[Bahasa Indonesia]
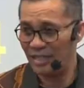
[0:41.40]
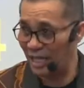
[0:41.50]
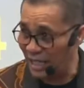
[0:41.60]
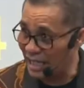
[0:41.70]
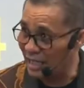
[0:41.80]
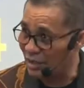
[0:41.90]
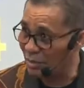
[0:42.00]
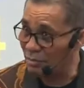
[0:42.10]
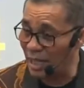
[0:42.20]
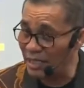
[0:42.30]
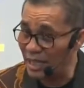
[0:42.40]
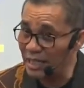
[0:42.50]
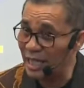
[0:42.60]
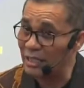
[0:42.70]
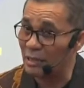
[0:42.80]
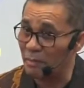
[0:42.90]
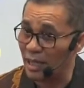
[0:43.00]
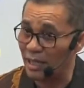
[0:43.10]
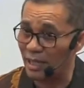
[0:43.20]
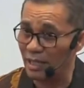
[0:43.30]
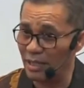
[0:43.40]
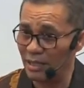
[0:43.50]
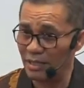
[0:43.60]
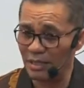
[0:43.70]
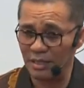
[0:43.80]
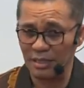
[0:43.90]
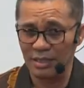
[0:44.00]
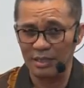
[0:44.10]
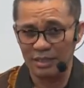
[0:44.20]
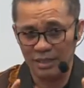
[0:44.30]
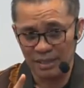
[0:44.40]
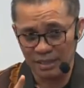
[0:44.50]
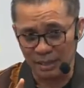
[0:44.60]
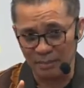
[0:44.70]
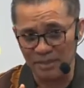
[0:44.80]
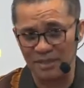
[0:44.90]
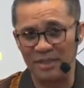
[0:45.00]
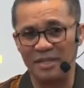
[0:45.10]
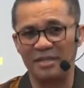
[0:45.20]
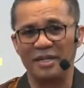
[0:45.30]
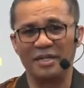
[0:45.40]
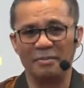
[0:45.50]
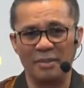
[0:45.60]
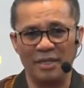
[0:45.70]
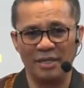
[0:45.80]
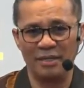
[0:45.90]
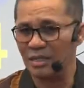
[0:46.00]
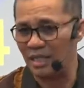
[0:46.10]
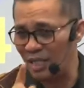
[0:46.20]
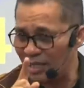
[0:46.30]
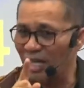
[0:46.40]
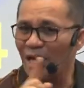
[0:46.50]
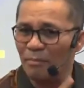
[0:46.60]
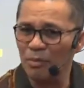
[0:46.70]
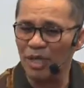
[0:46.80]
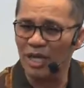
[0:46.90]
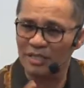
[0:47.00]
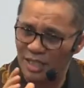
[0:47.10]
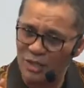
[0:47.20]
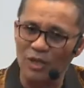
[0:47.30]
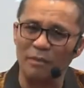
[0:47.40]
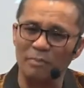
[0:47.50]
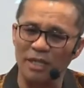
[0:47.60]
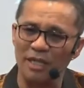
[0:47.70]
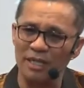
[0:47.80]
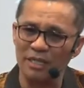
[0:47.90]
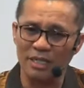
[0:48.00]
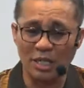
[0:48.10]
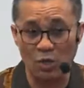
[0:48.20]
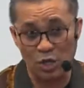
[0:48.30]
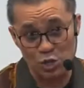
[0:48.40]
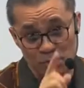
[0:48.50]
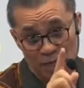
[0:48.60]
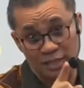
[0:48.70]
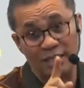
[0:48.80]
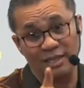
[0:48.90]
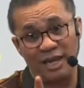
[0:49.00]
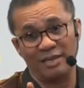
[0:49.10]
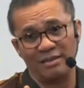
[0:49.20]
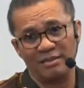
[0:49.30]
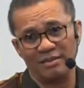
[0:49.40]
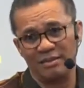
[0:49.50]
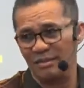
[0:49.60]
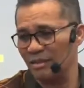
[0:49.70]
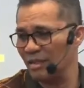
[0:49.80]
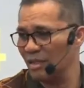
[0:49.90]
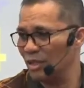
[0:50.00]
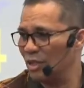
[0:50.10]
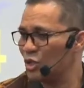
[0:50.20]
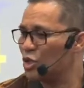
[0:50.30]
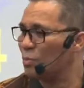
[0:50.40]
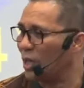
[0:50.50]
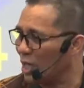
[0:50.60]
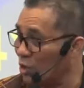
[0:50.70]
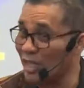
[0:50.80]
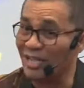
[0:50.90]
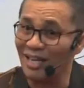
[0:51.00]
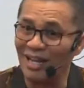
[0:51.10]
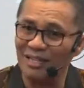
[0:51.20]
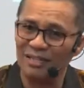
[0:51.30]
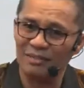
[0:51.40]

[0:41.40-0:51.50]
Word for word: Karena ingat loh, banyak yang terpanggil. Tapi sedikit yang dipilih. Ternyata nggak mudah jadi orang pilihan. Kau harus belajar taat. Supaya kau dikenan.